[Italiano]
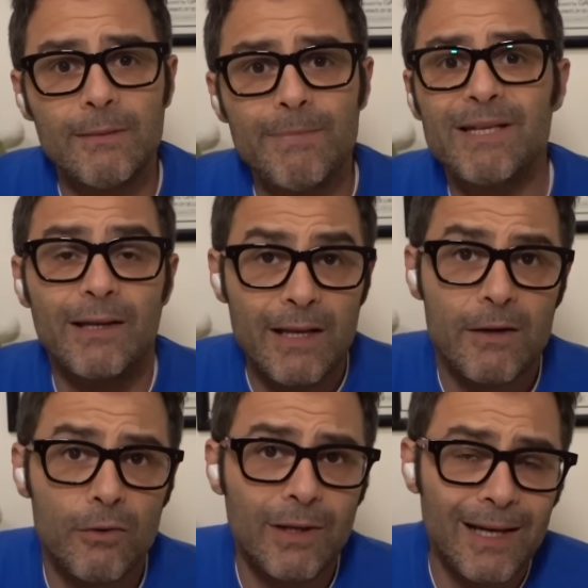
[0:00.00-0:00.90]
bisogna
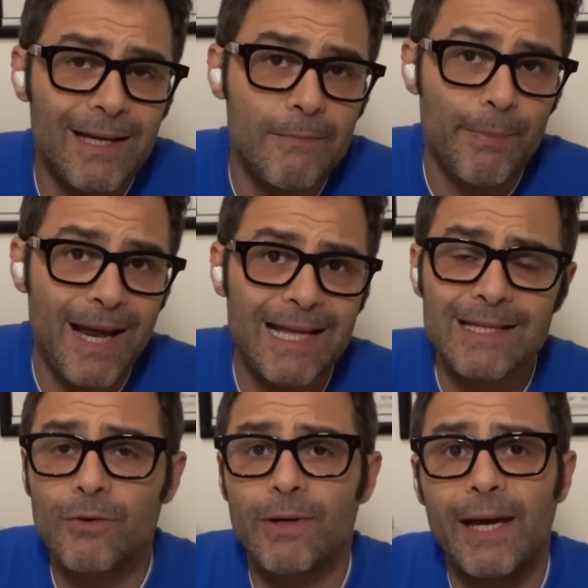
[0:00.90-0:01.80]
tener conto anche del
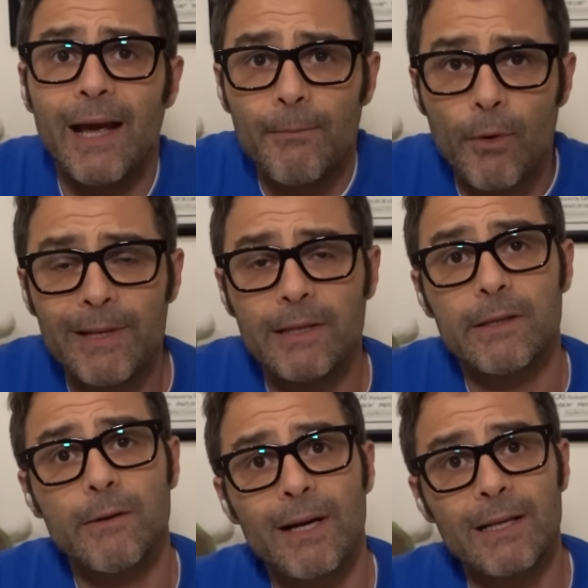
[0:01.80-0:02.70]
prezzo che al
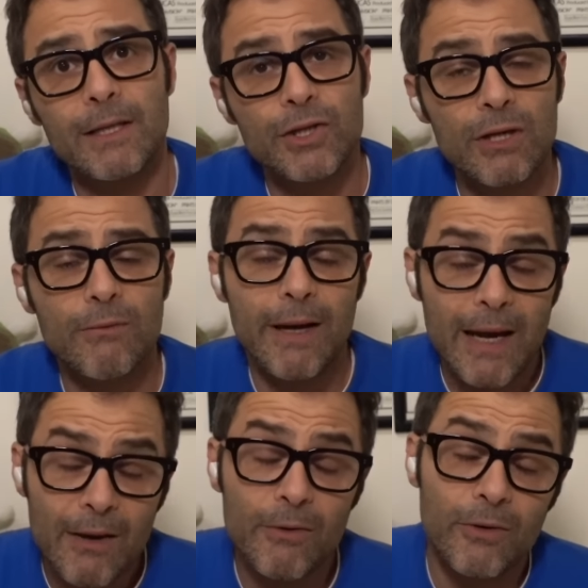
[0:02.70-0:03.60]
momento è di
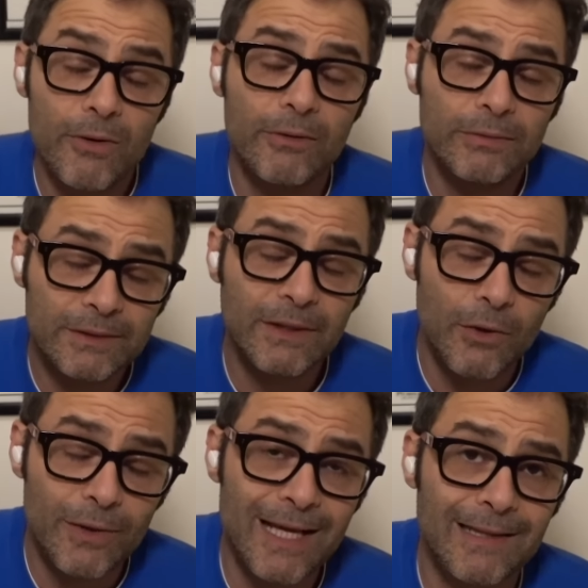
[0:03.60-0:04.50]
45 euro,
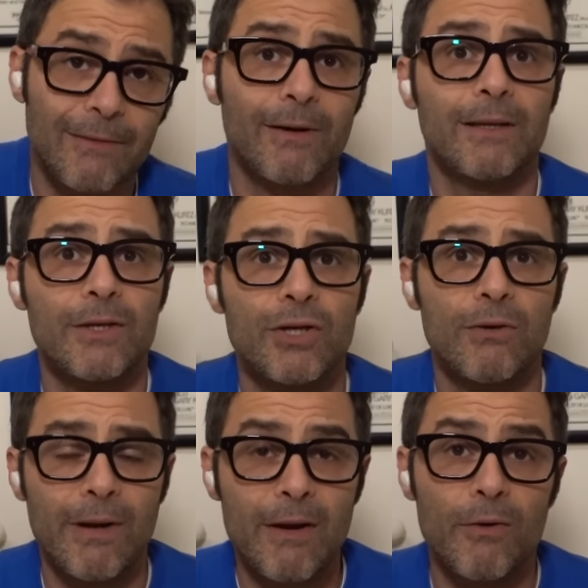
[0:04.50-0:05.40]
sono tanti
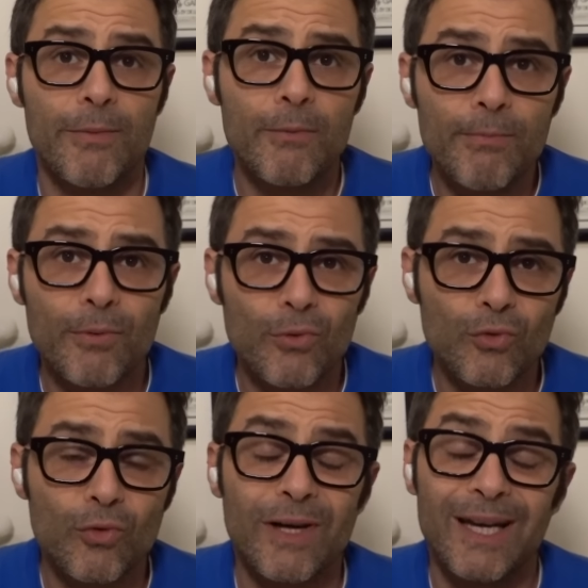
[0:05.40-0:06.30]
45 euro per un
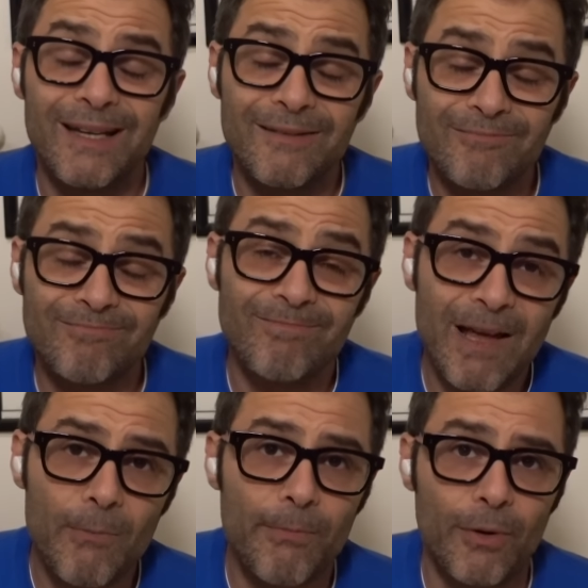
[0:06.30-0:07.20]
prodotto che
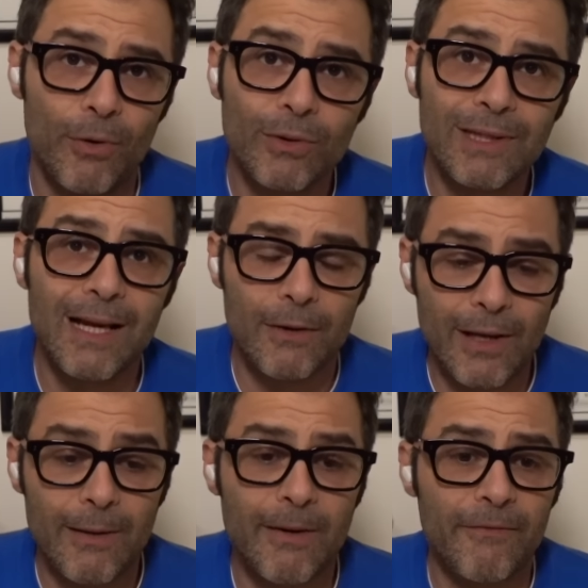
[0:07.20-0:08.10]
mm, è un po'
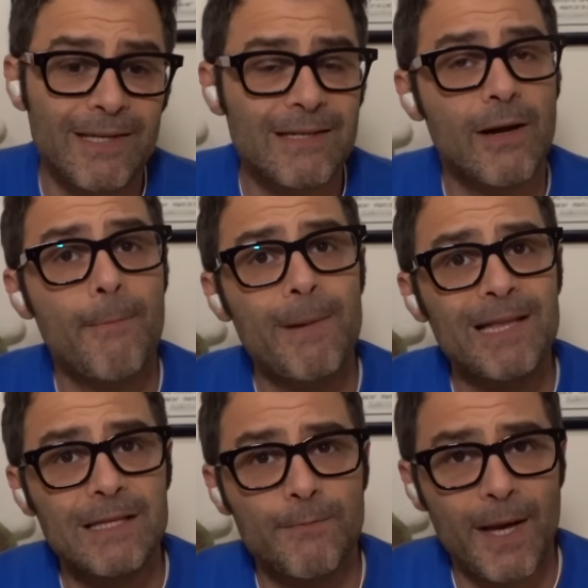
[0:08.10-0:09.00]
lontano dalla perfezione, a
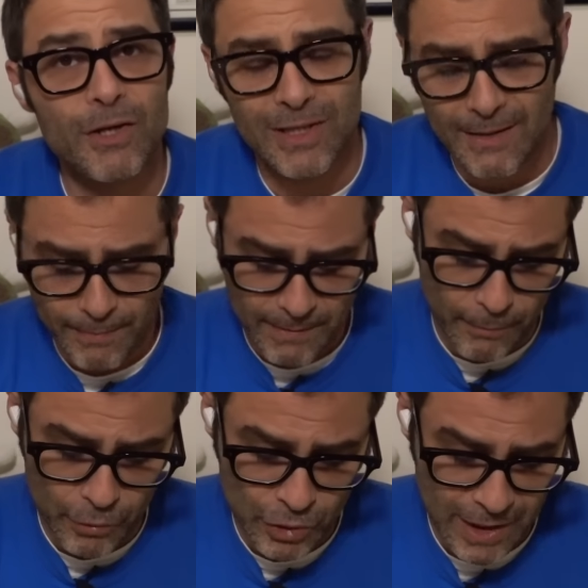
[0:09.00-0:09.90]
me dispiace
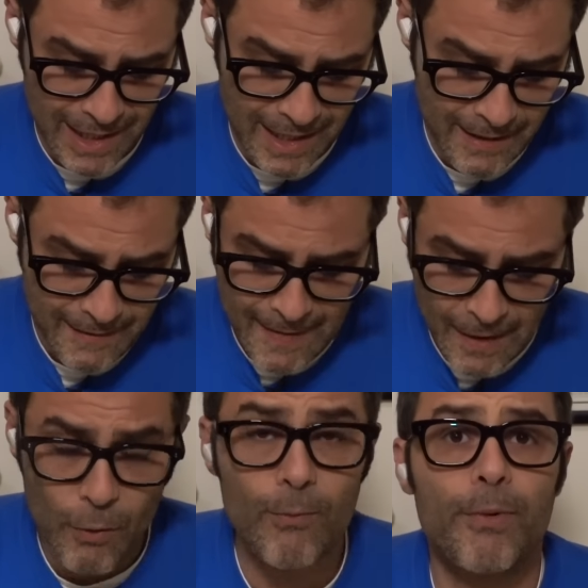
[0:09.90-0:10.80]
sempre bocciare
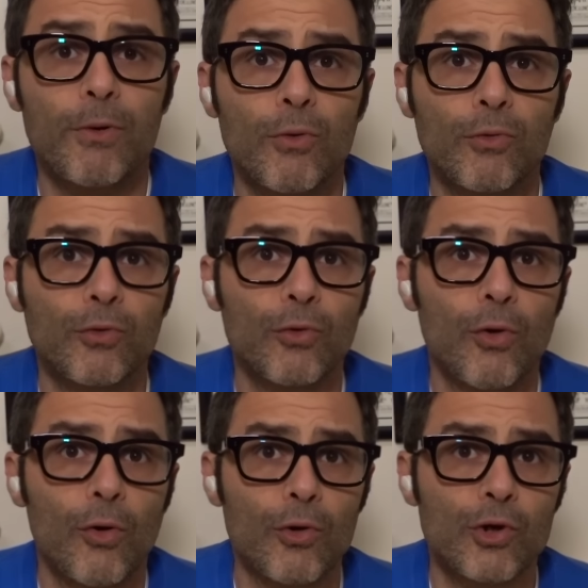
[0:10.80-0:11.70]
un
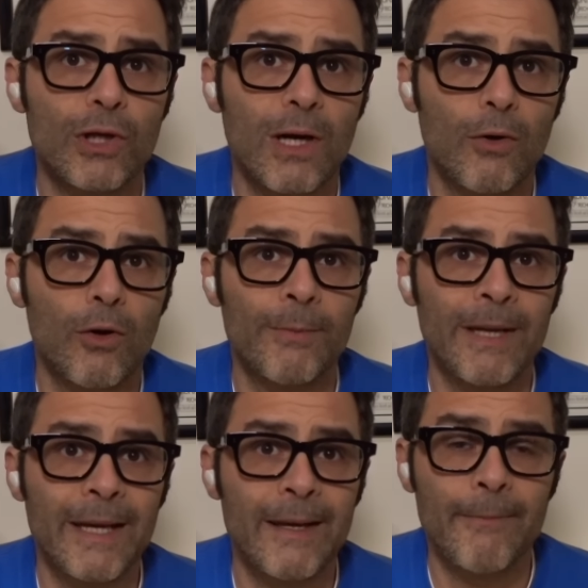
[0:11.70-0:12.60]
prodotto
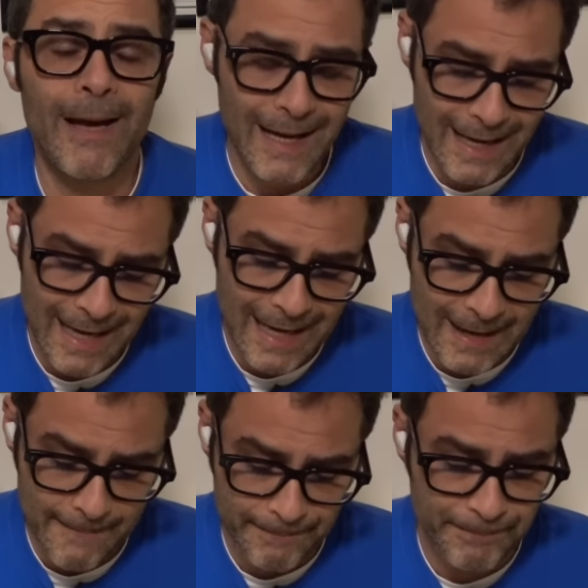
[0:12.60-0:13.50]
Xiaomi,
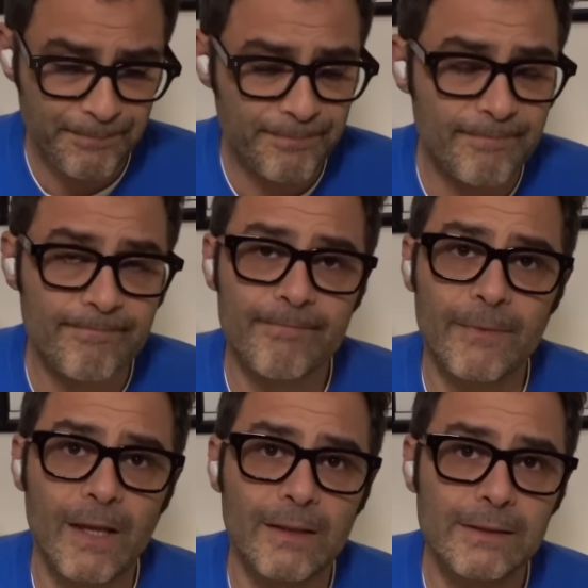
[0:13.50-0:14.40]
ma
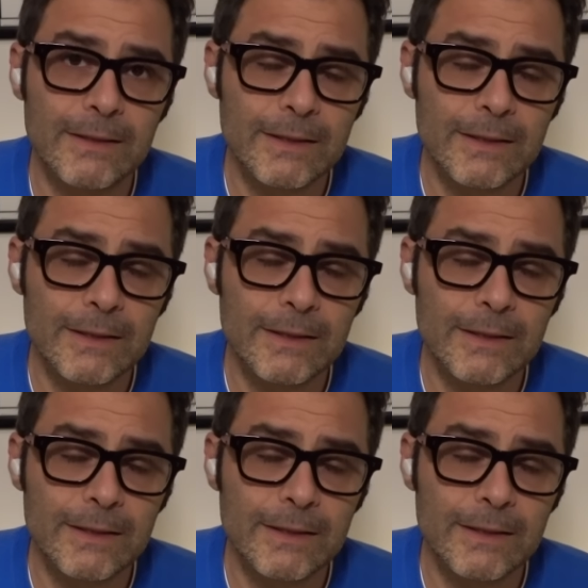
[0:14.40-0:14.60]
mm,